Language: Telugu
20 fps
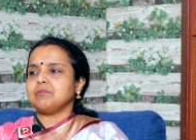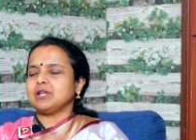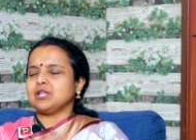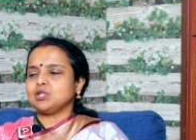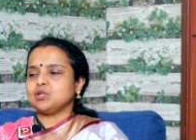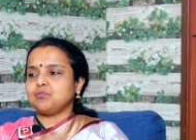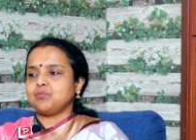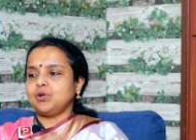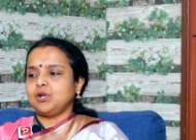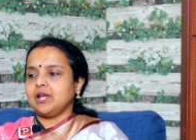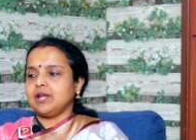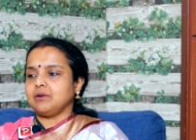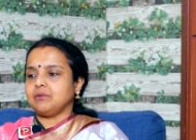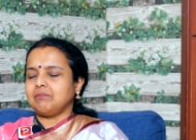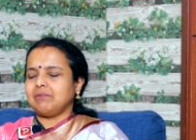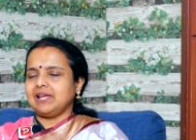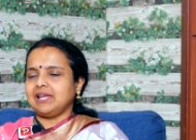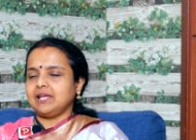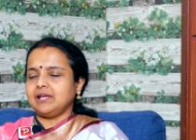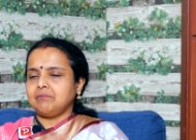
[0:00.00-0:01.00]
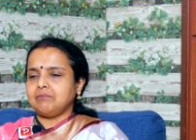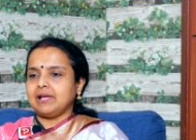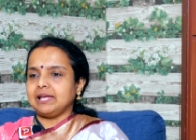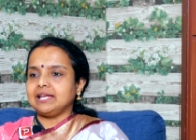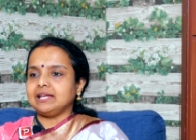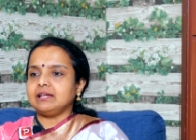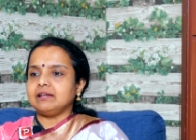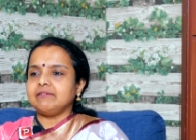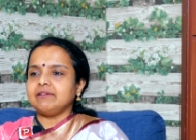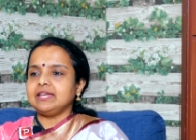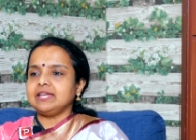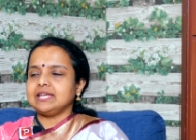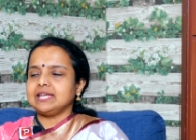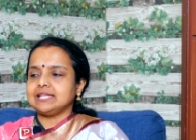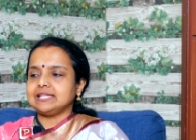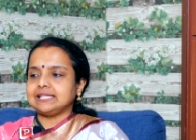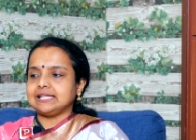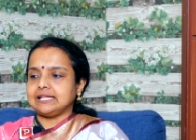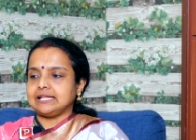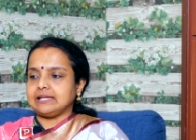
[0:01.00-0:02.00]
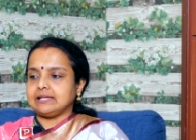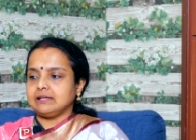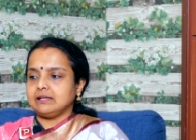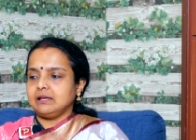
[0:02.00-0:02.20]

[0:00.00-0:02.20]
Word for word: మర్చిపోలేను భలే భయంకరమైన కేసు అది